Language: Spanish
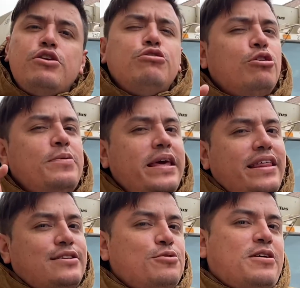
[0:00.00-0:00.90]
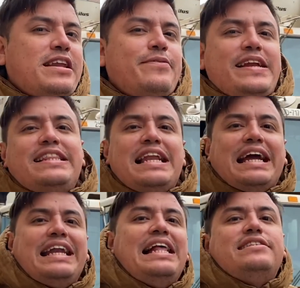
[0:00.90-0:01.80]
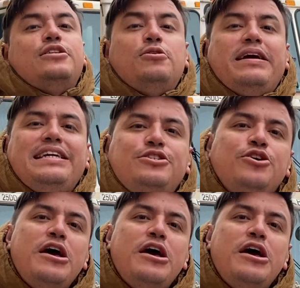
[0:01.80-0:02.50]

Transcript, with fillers: te olvides de suscribirte al canal si no lo has hecho,